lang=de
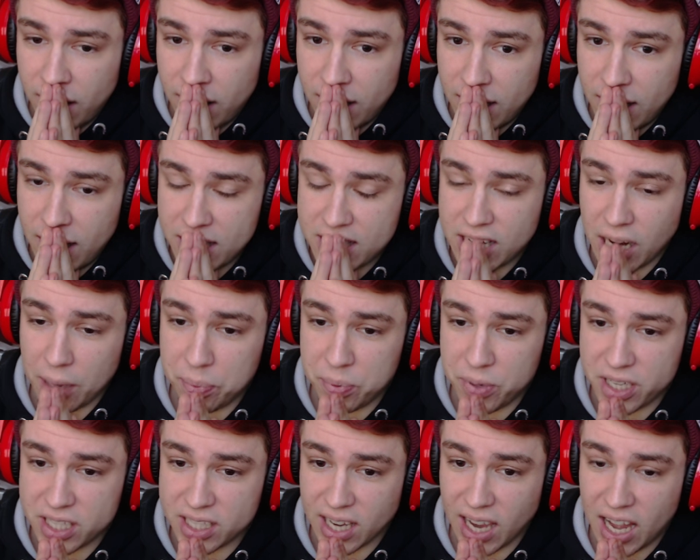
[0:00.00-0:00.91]
Ich habe
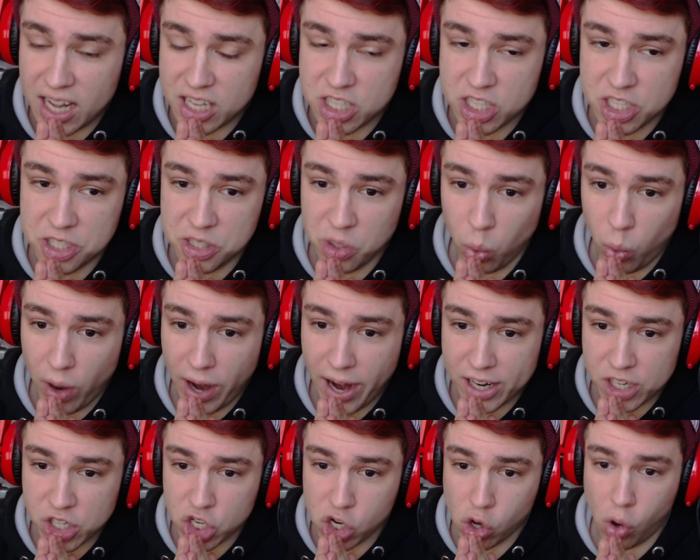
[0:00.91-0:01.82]
mich gerade so
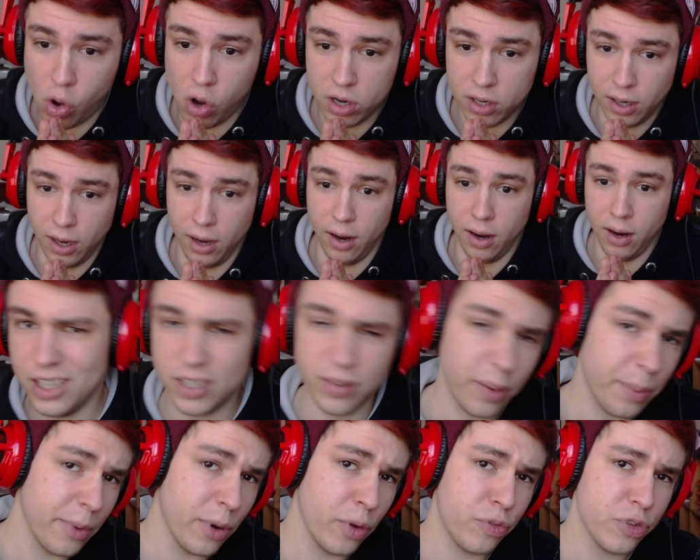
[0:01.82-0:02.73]
erschrocken. Ich
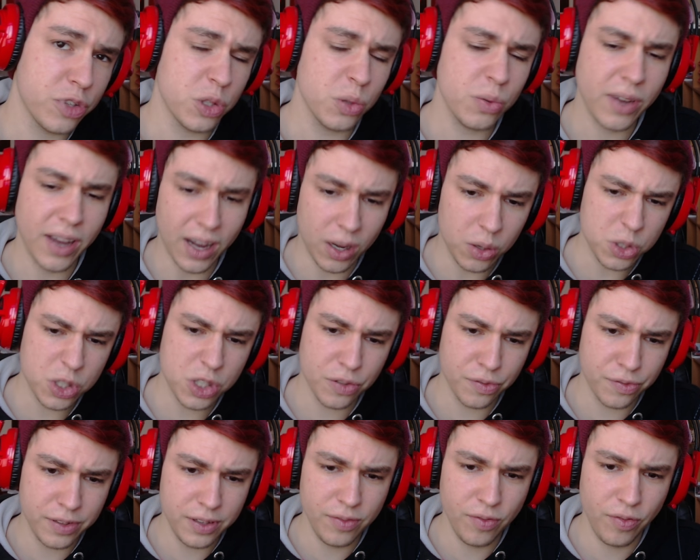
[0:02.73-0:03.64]
werde nur noch versuchen
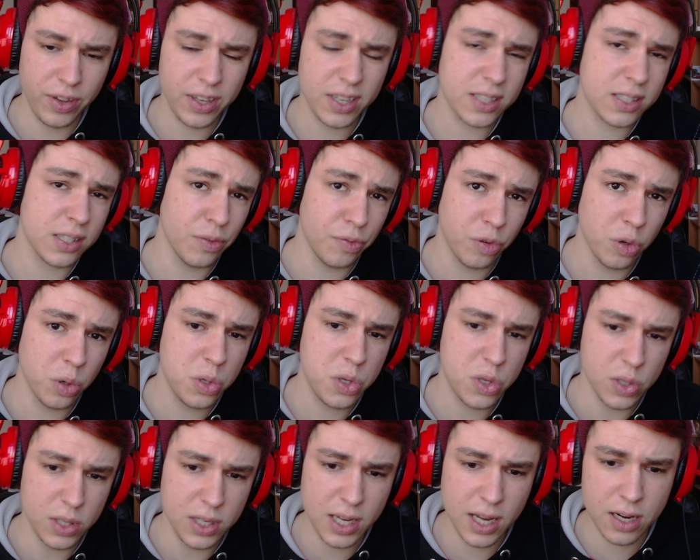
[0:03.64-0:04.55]
herauszufinden, wie das hier
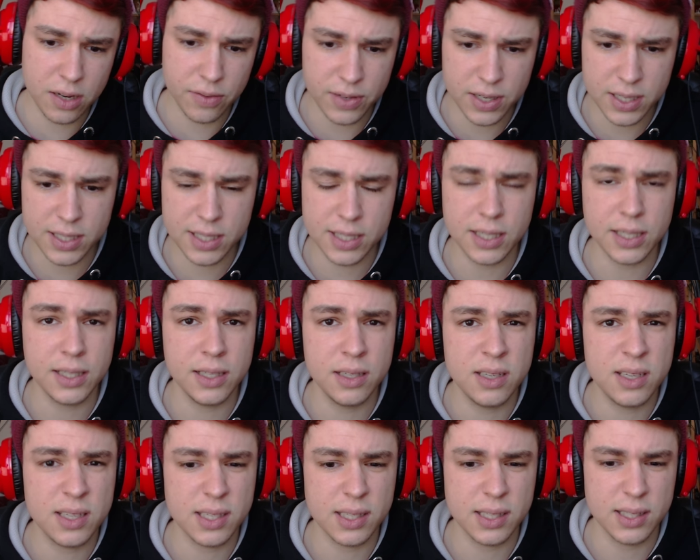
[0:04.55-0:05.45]
funktioniert, wie ich äh,
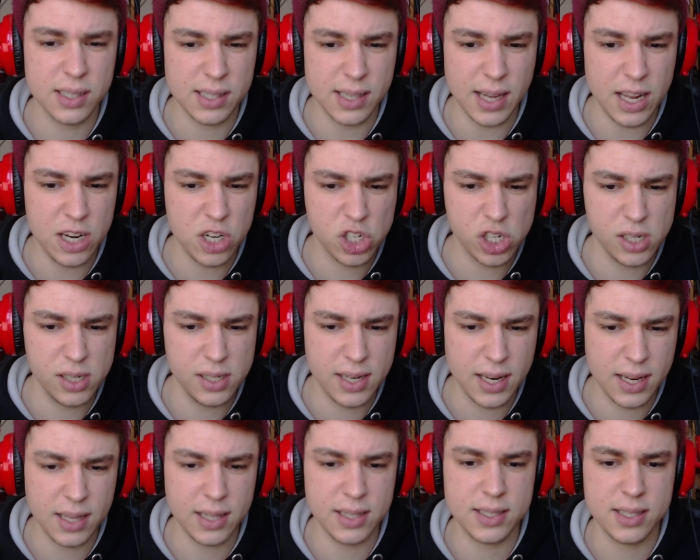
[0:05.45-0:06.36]
dieses
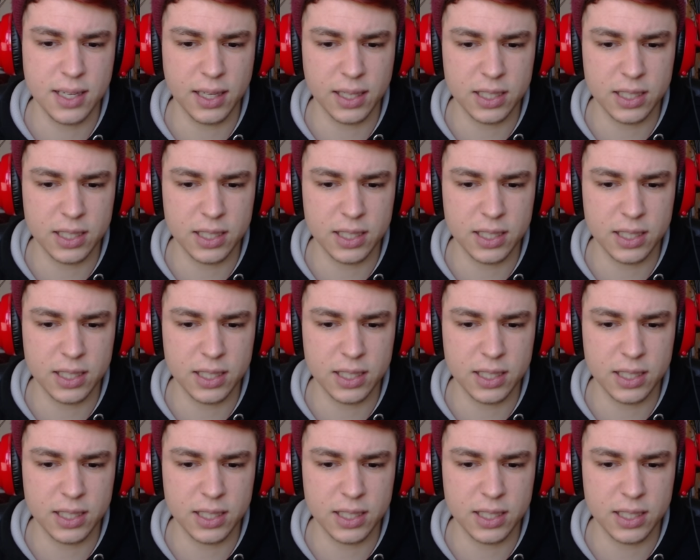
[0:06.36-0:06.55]
Engine-Dingens hier